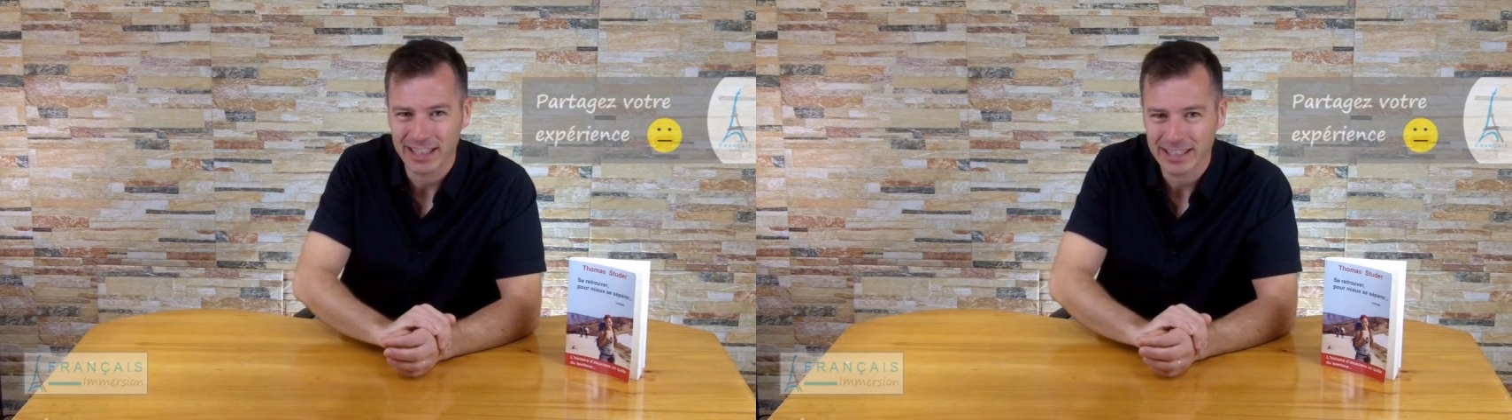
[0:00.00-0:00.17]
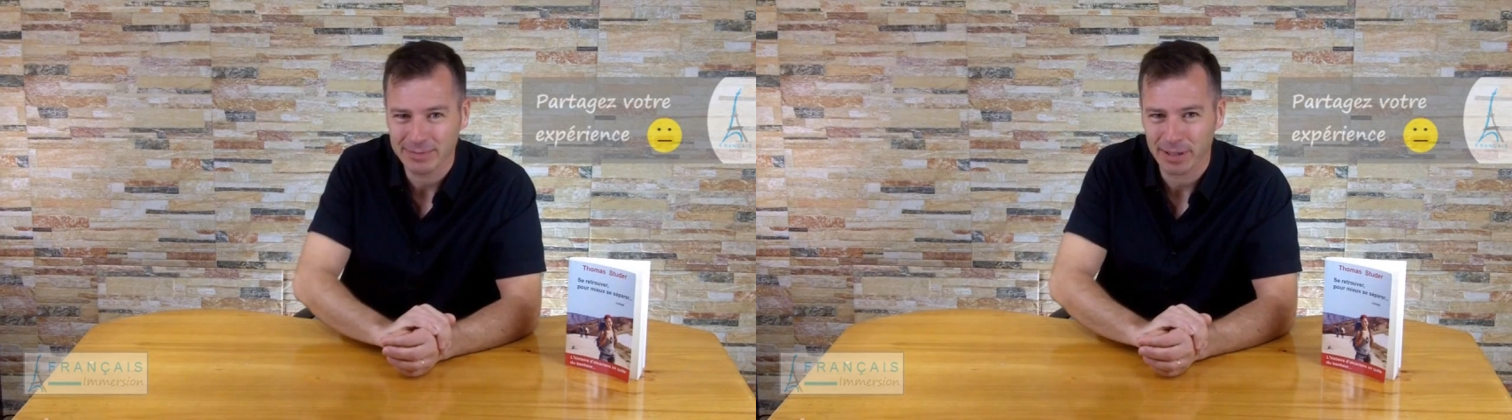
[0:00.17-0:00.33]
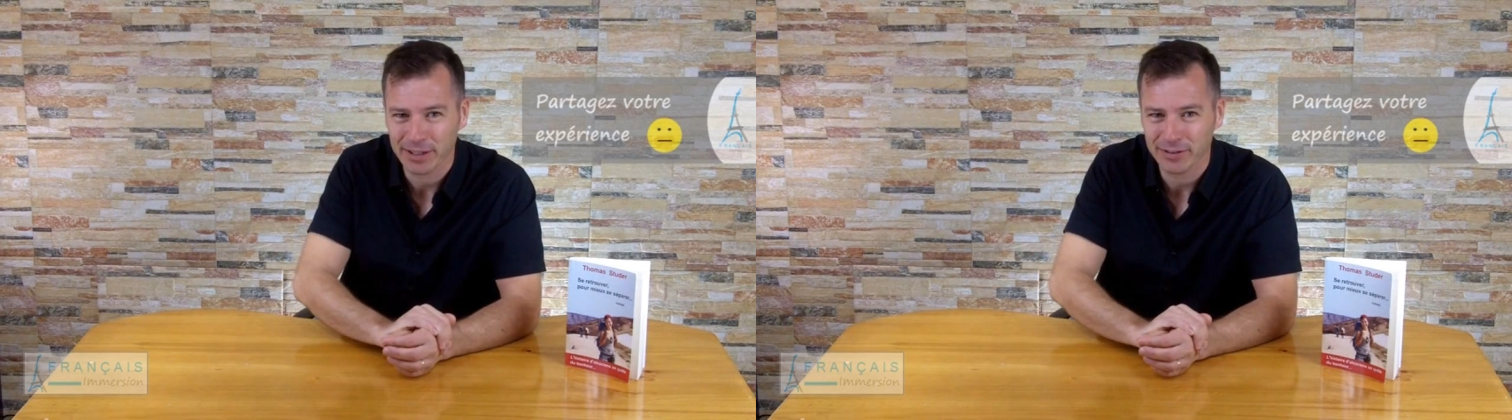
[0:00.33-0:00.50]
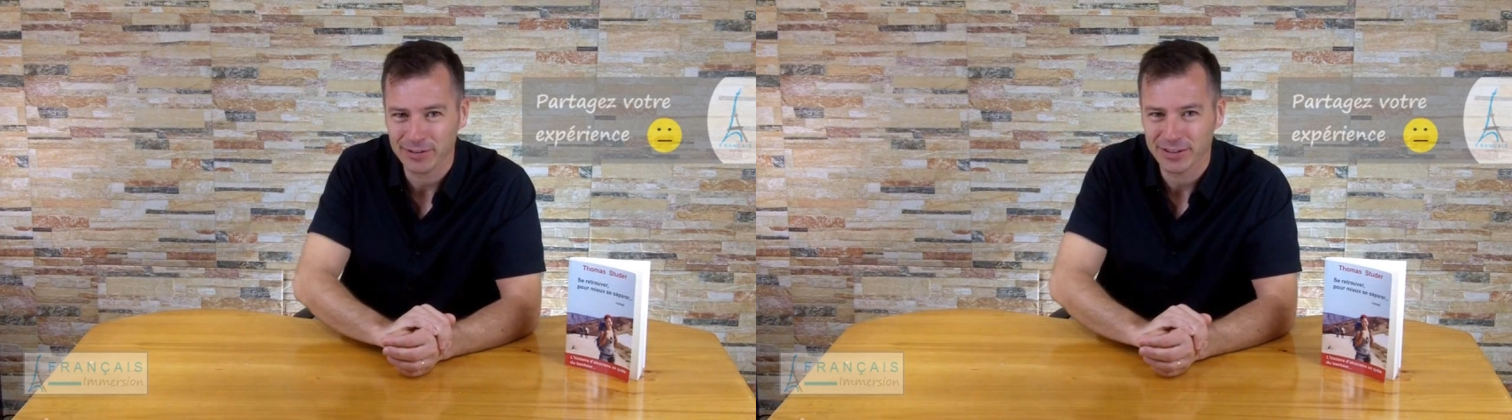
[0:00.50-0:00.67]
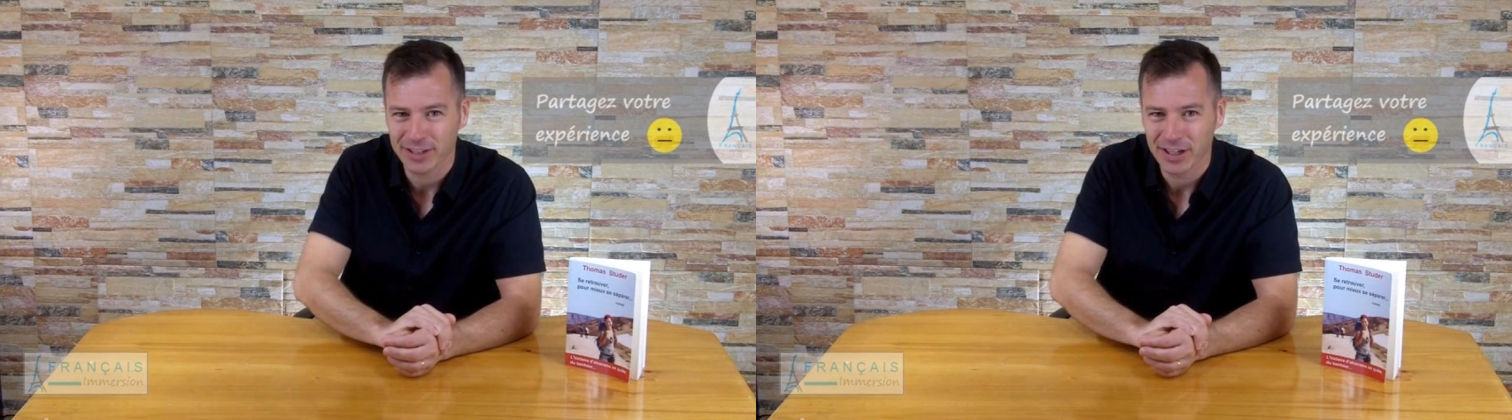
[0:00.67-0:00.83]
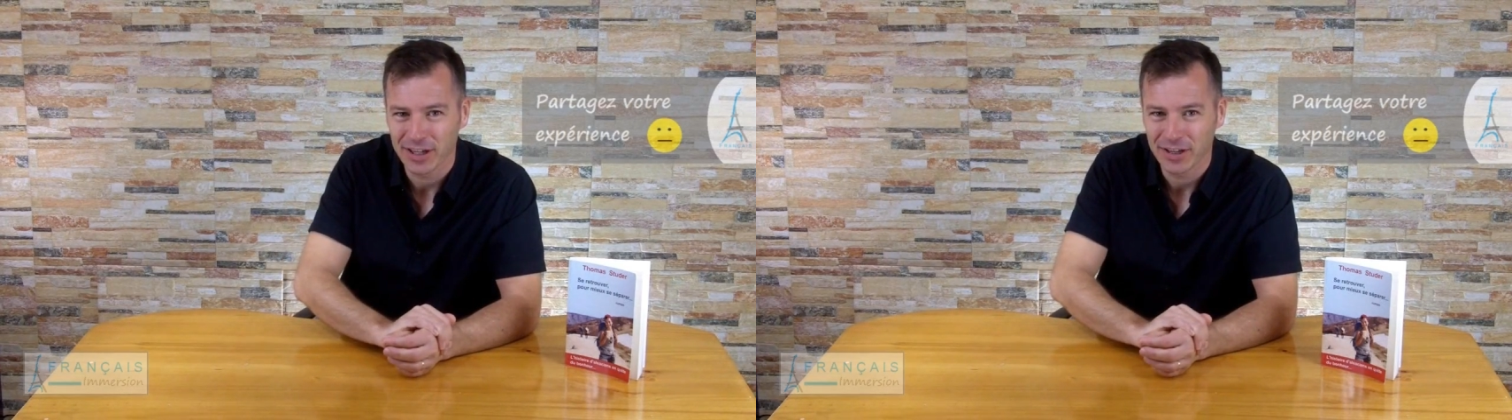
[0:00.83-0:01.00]
expérience
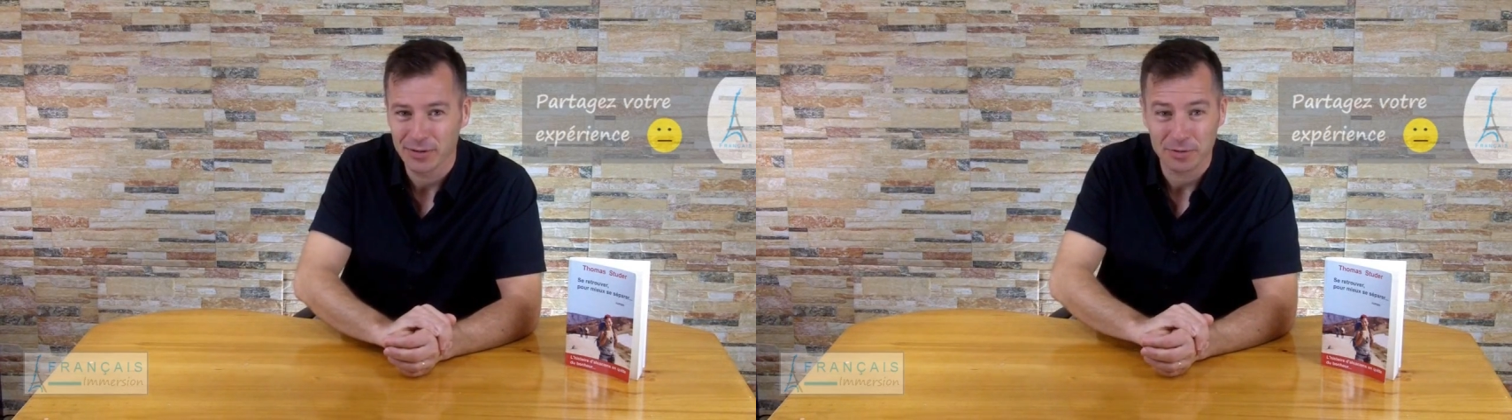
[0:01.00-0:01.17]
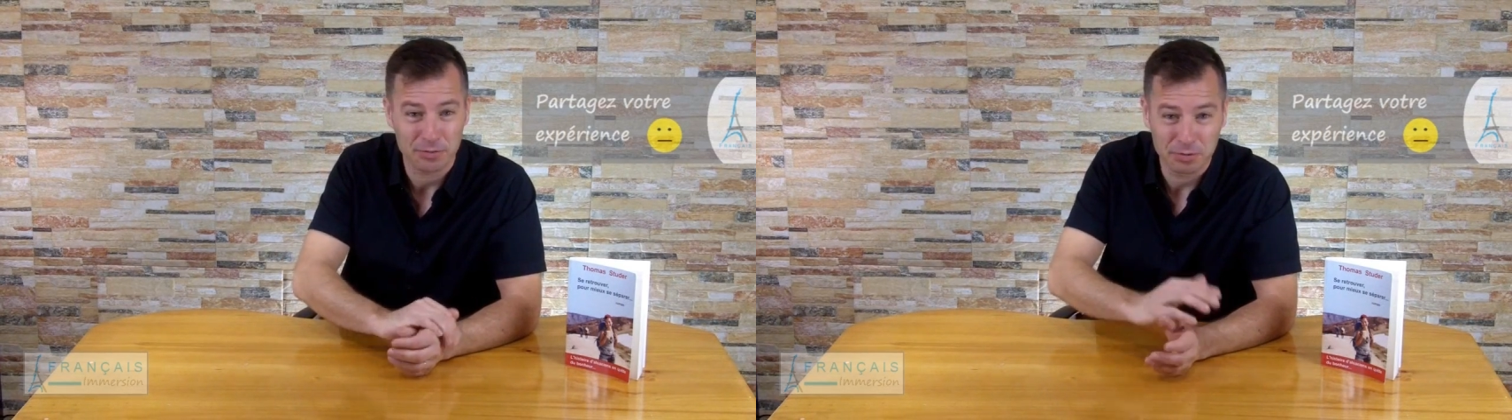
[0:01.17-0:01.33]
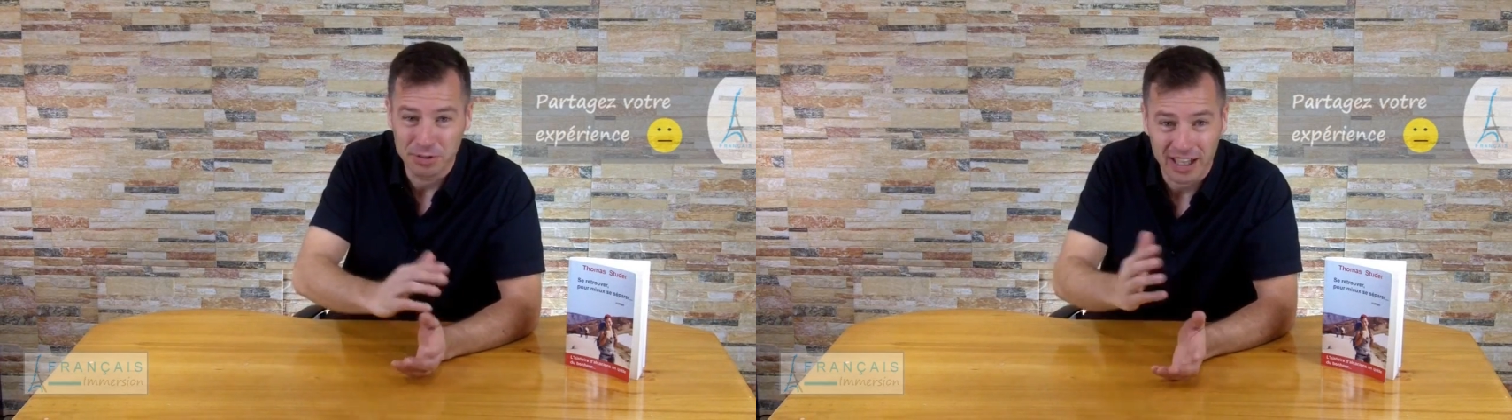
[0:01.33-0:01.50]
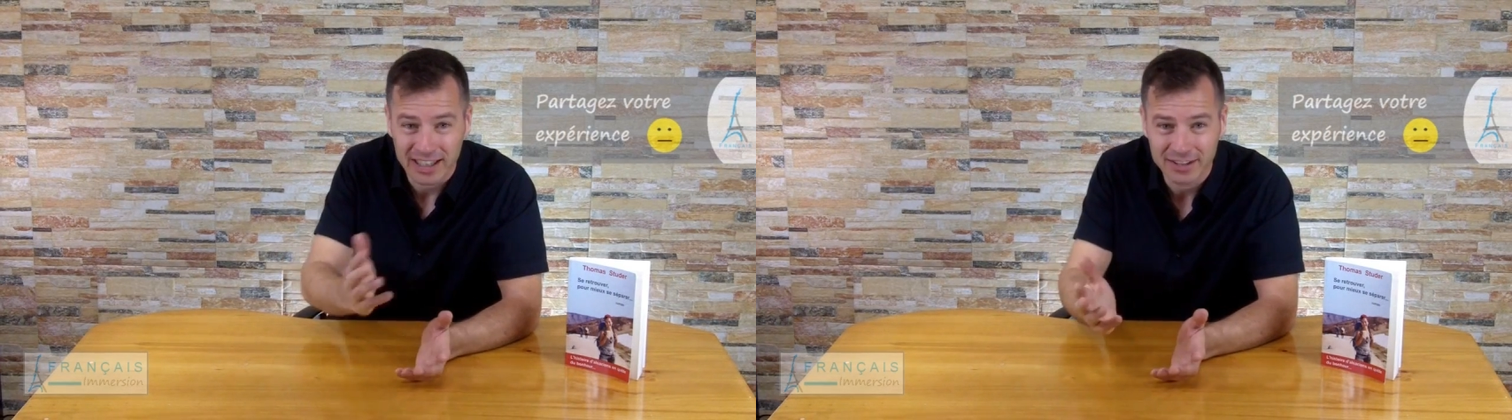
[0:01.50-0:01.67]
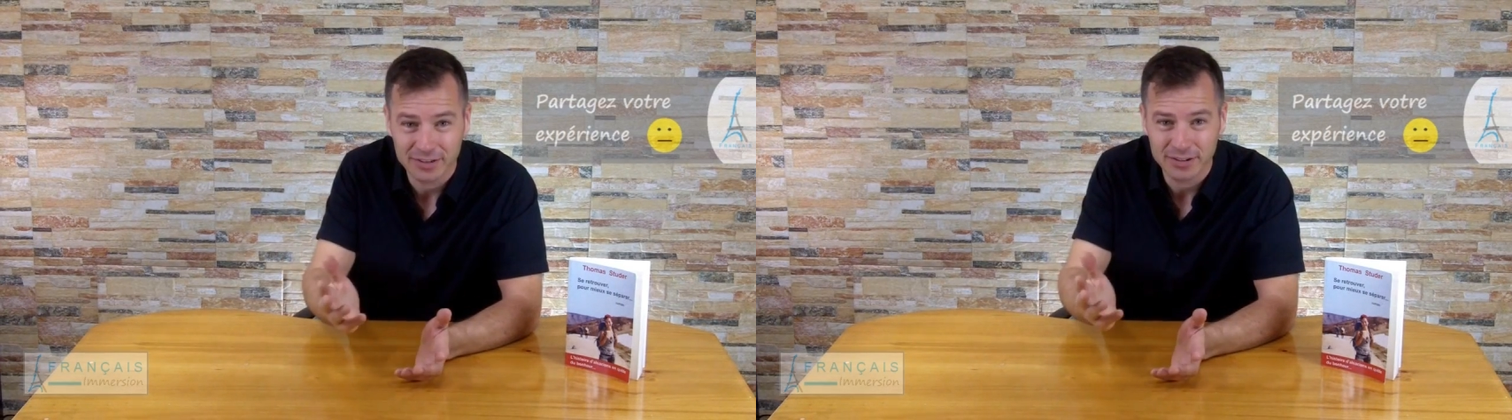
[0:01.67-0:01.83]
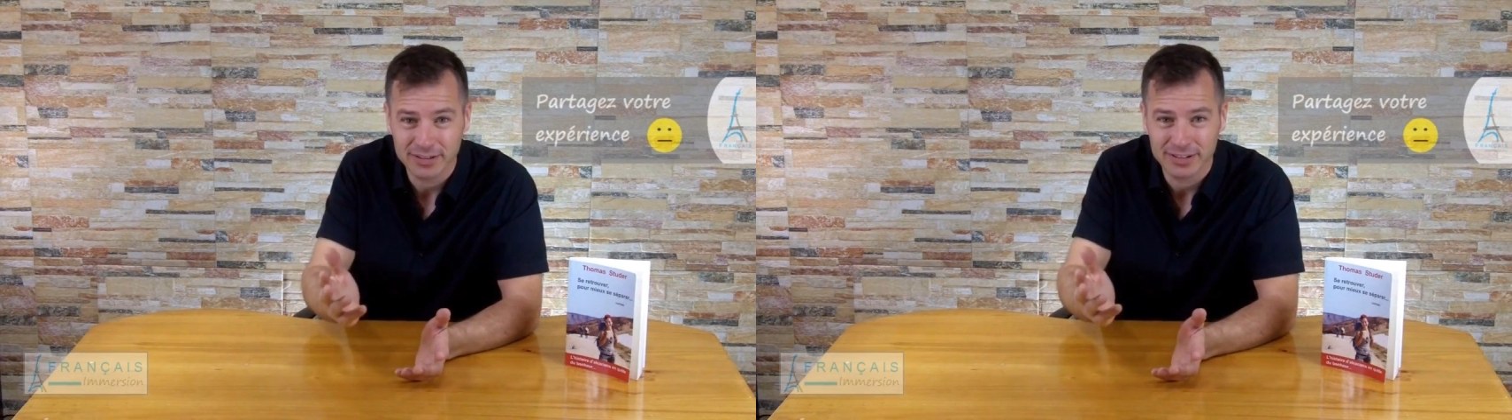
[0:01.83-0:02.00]
ou une
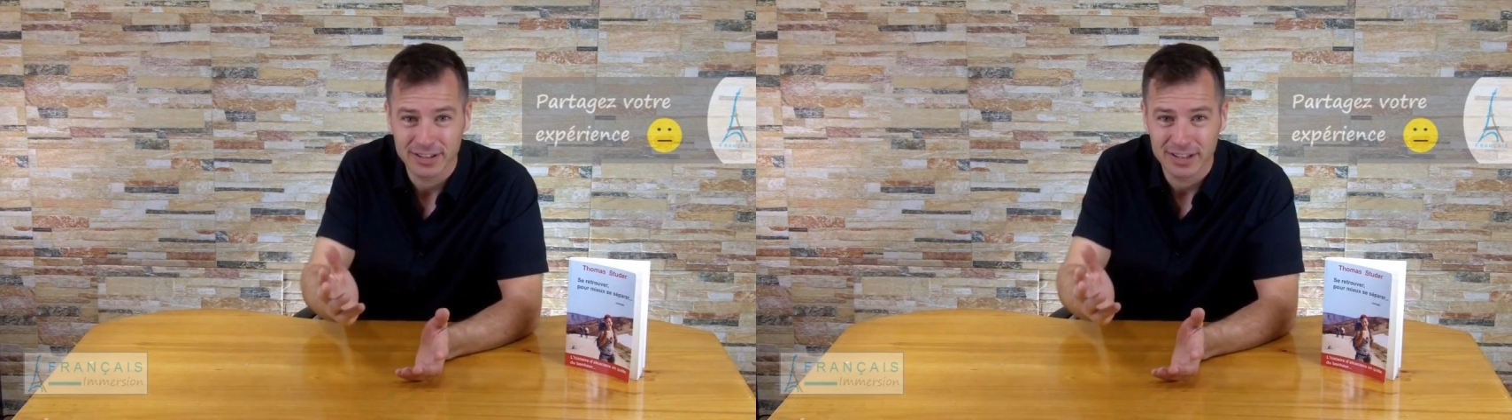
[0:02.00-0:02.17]
anecdote